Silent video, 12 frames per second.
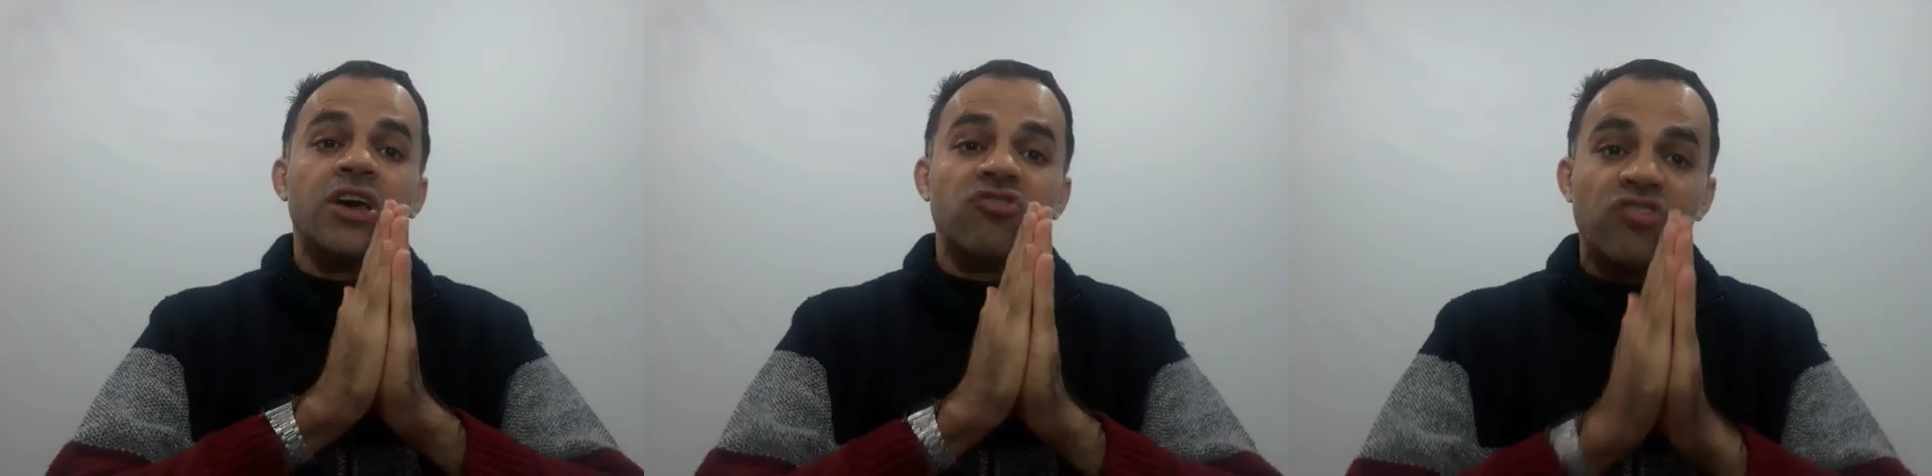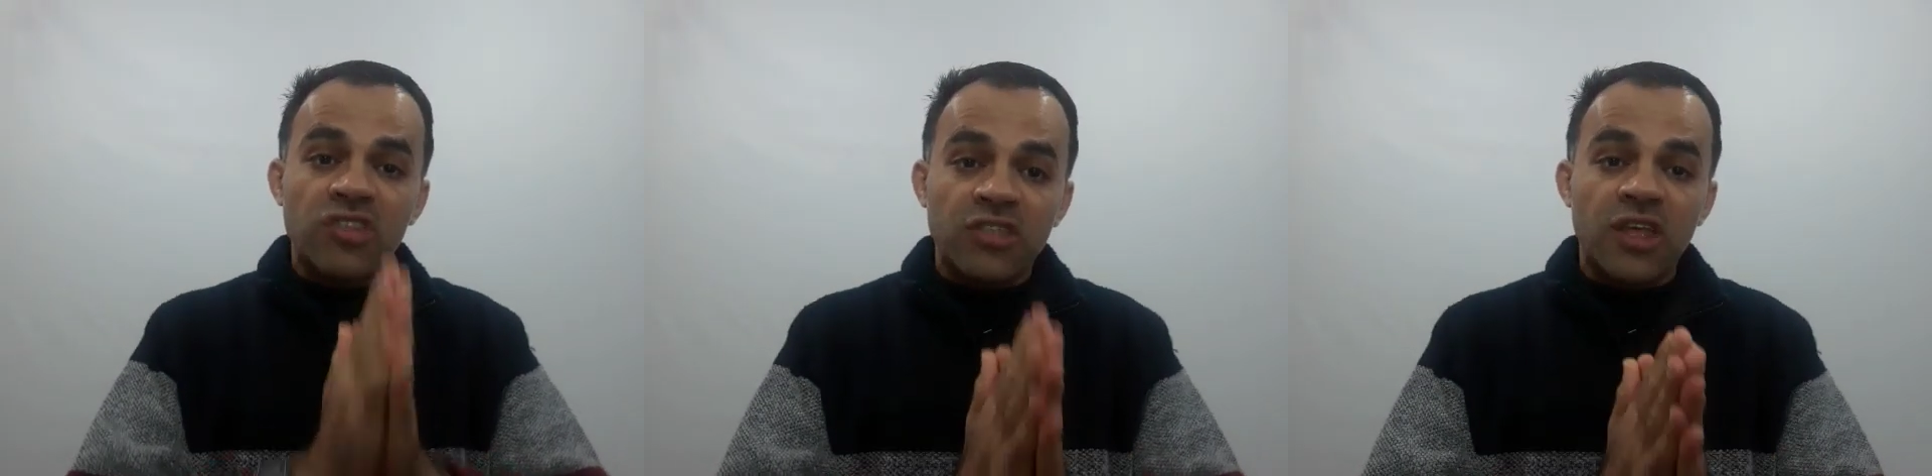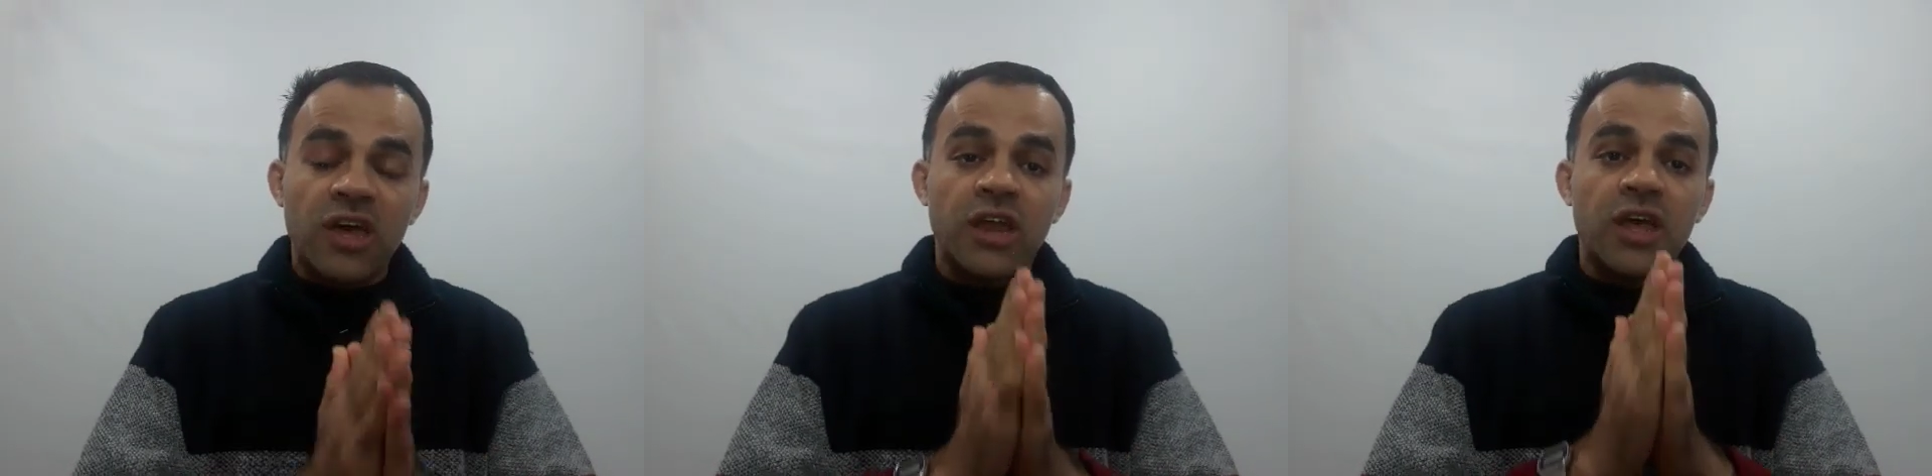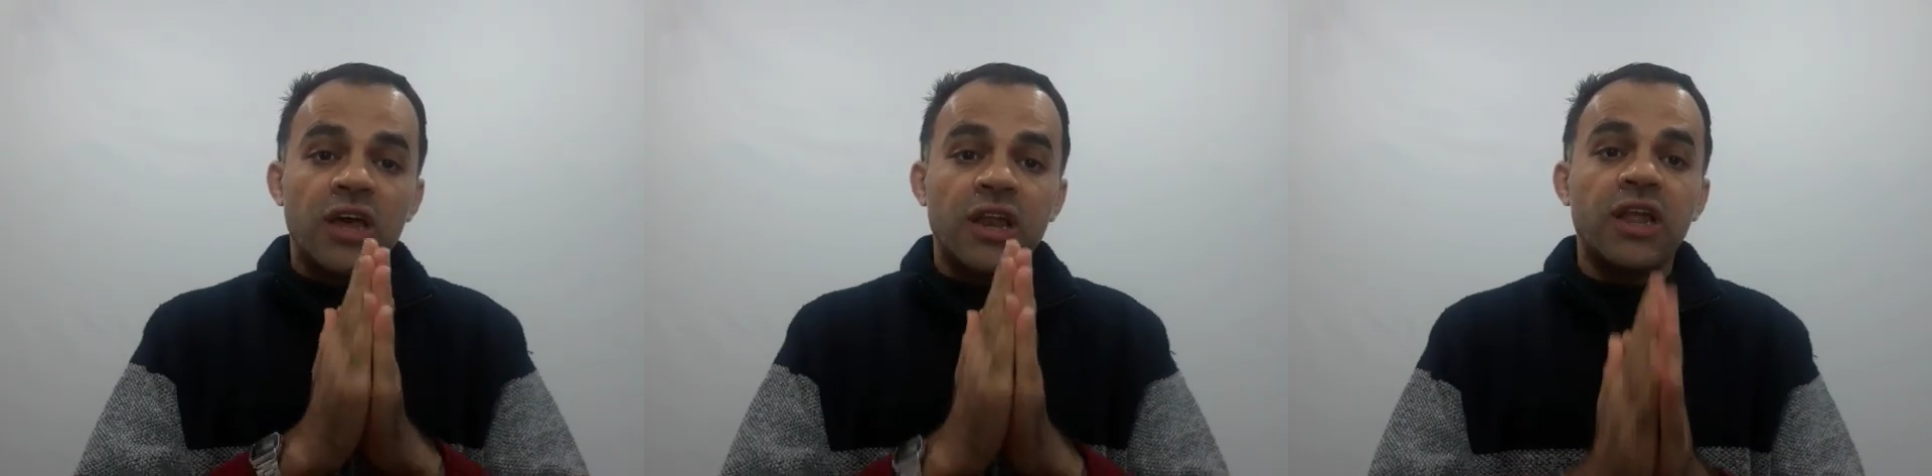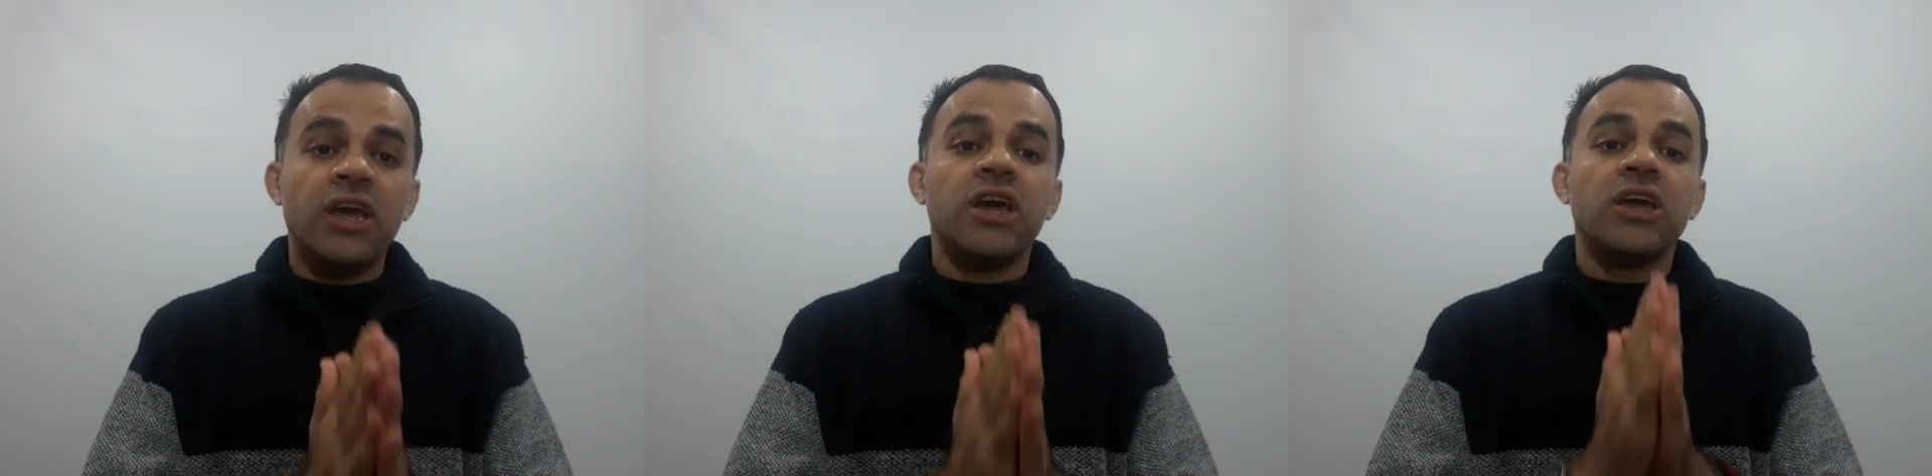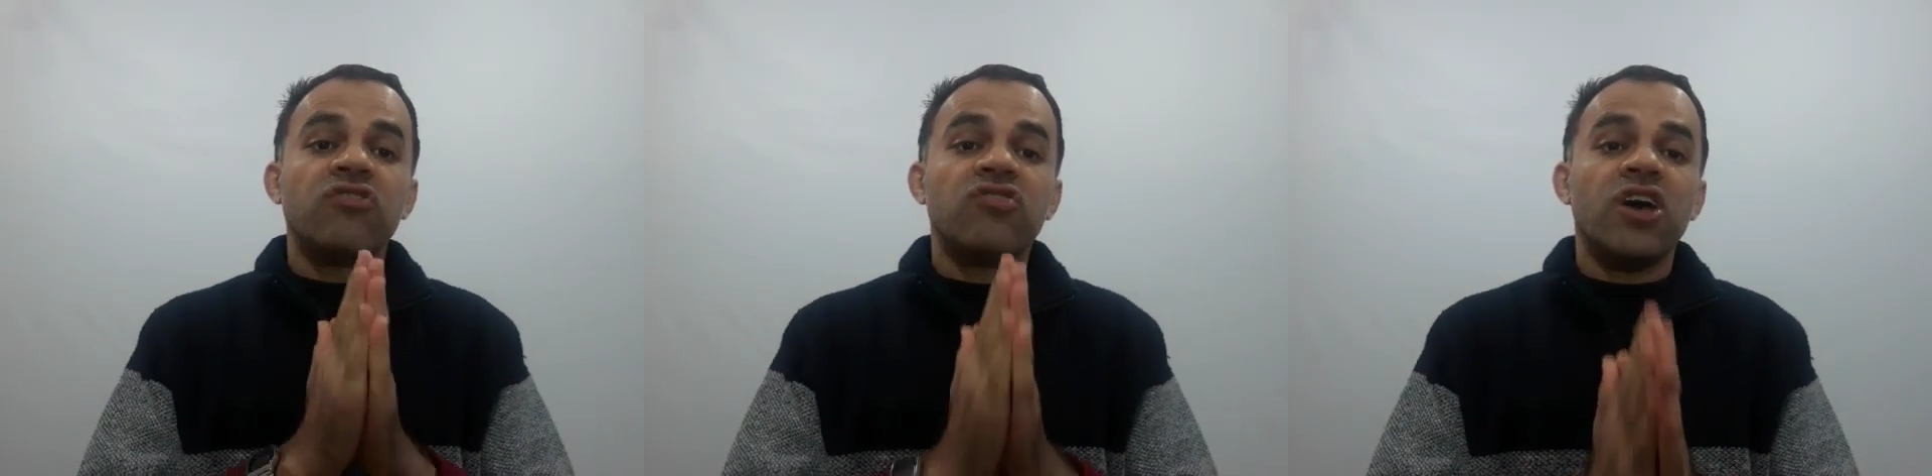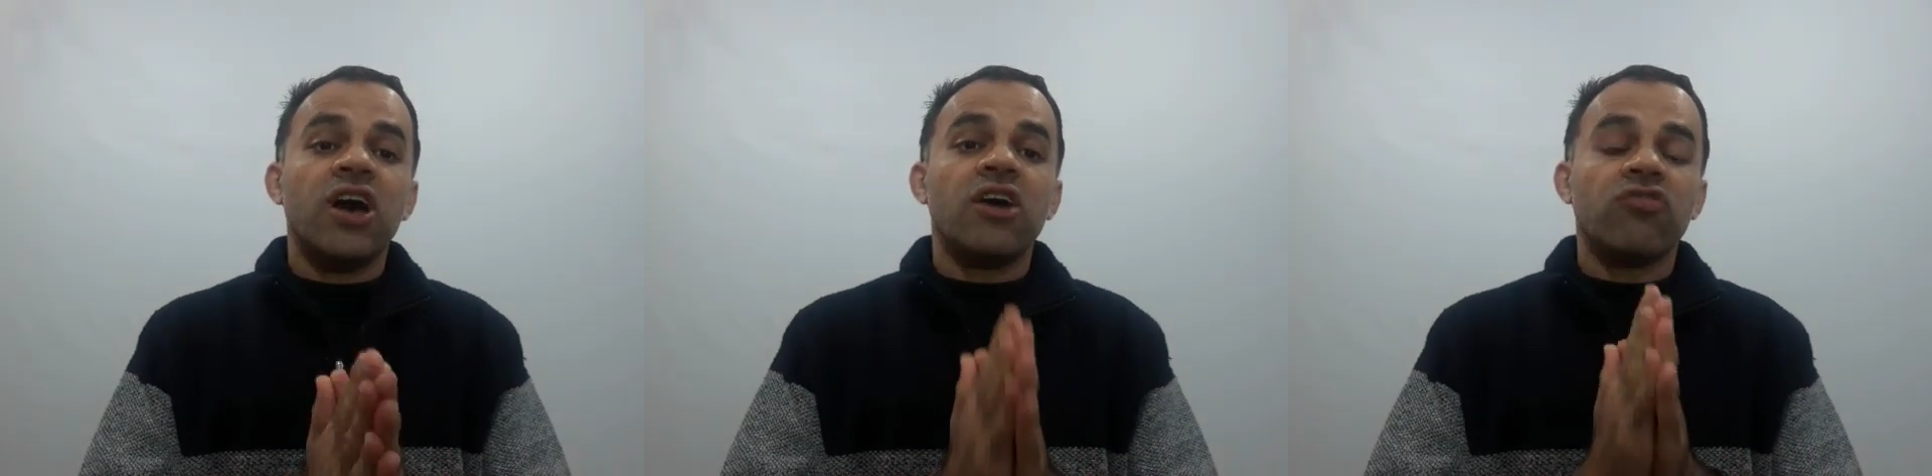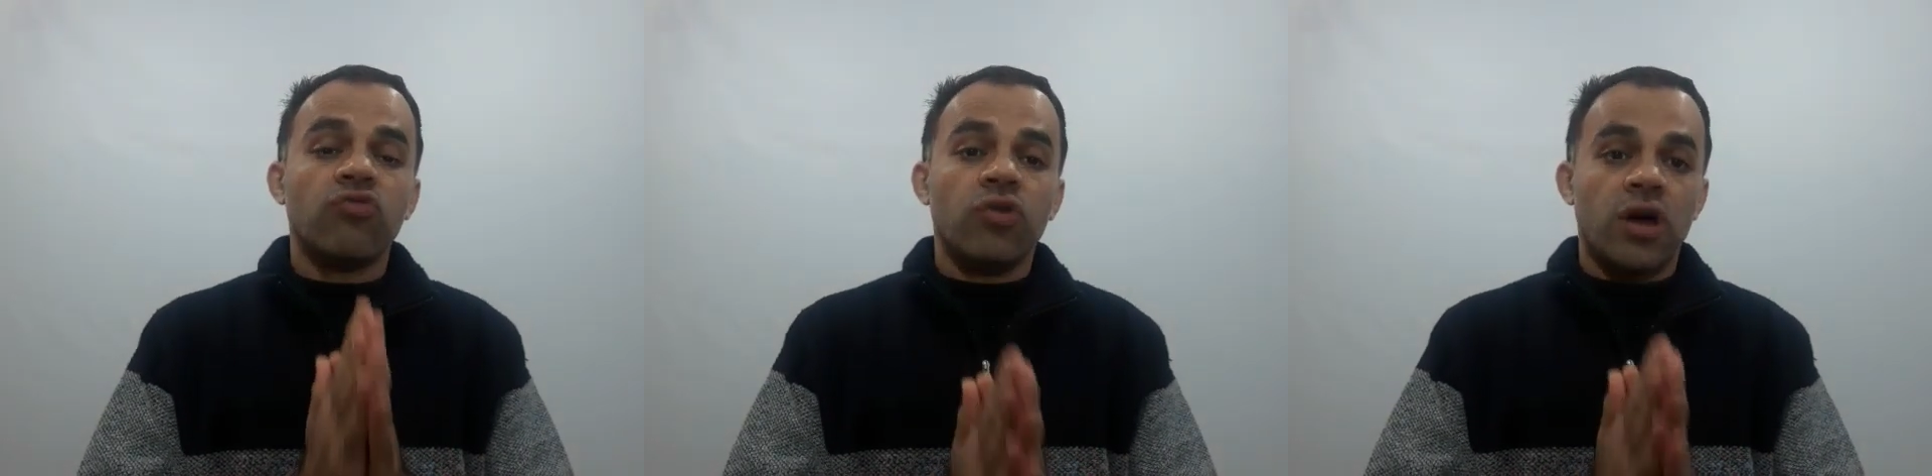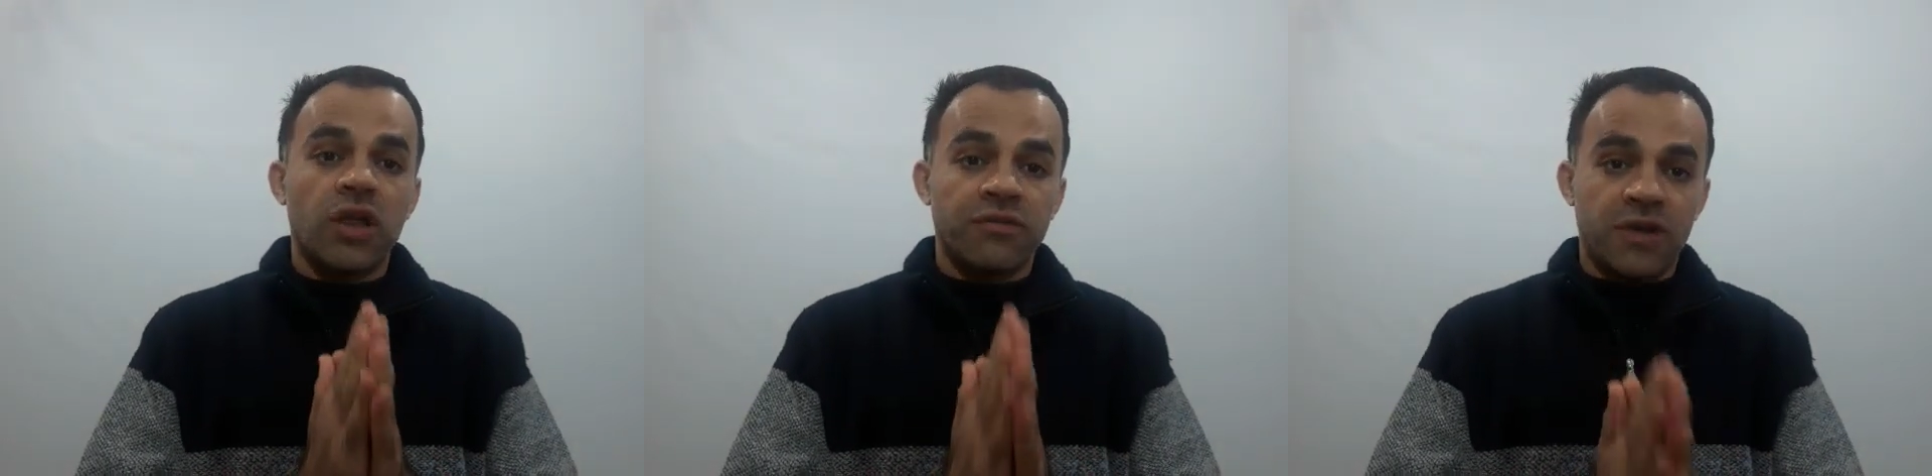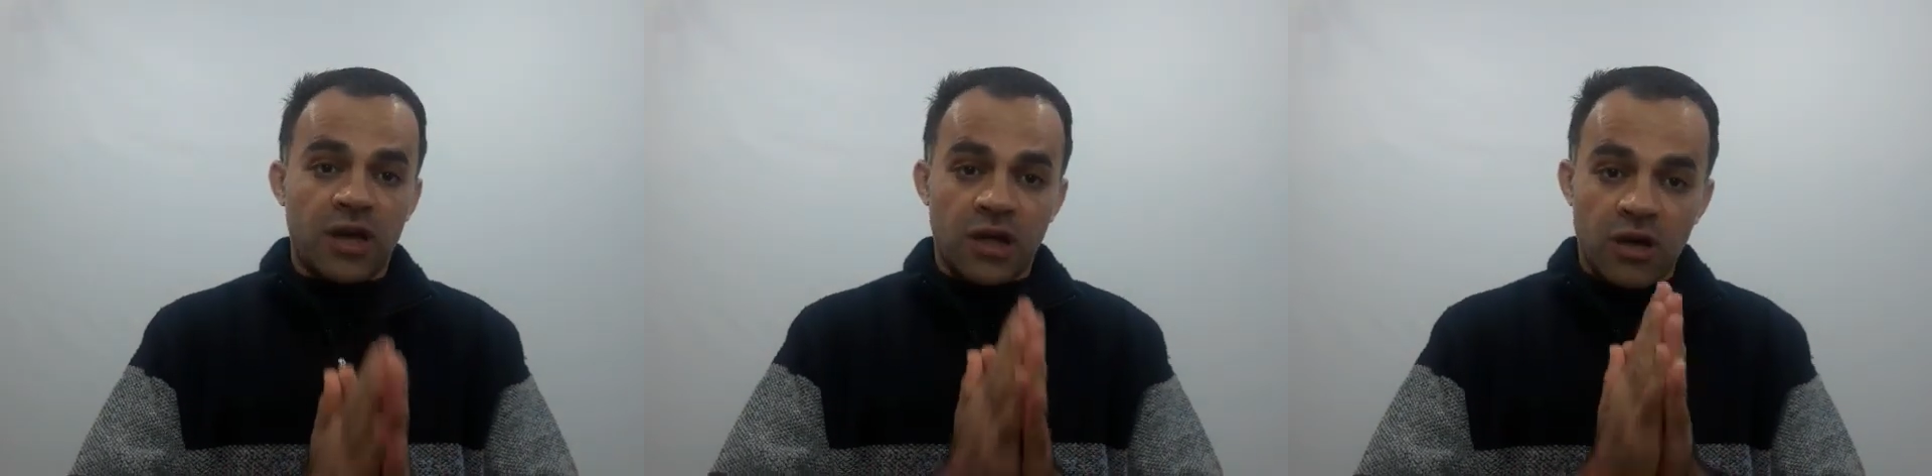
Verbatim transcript: جدا لإنشاء السوق الأزرق